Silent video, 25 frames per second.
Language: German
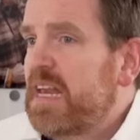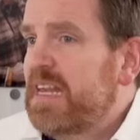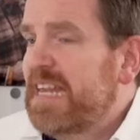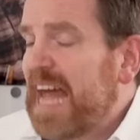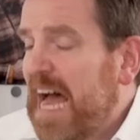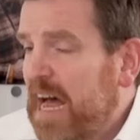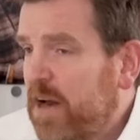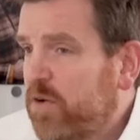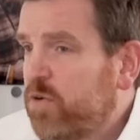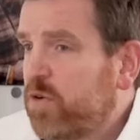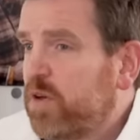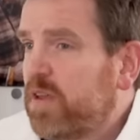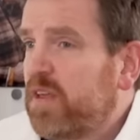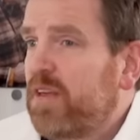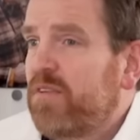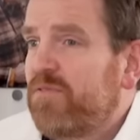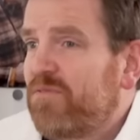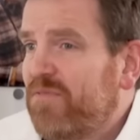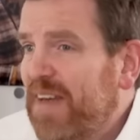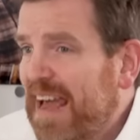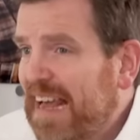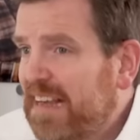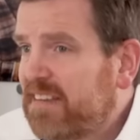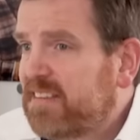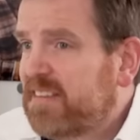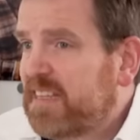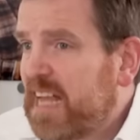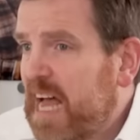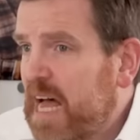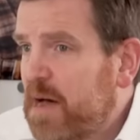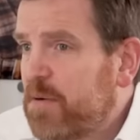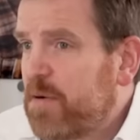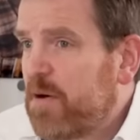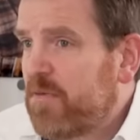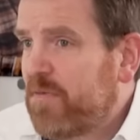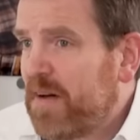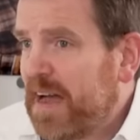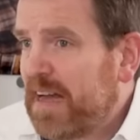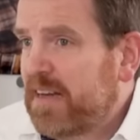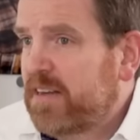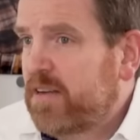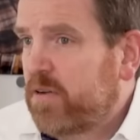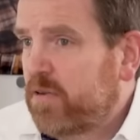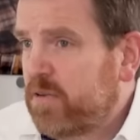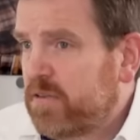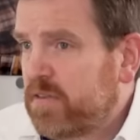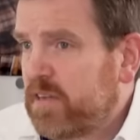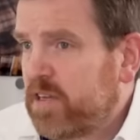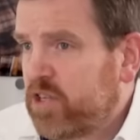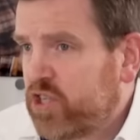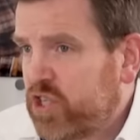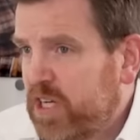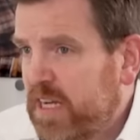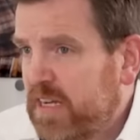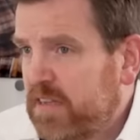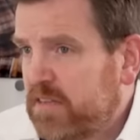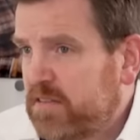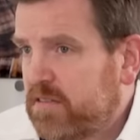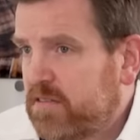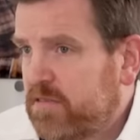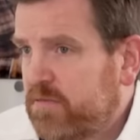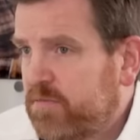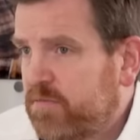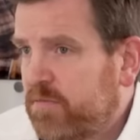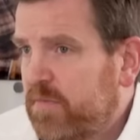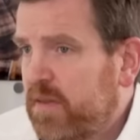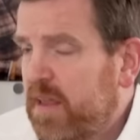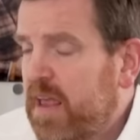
Dadurch wächst aber weiter unser Stress.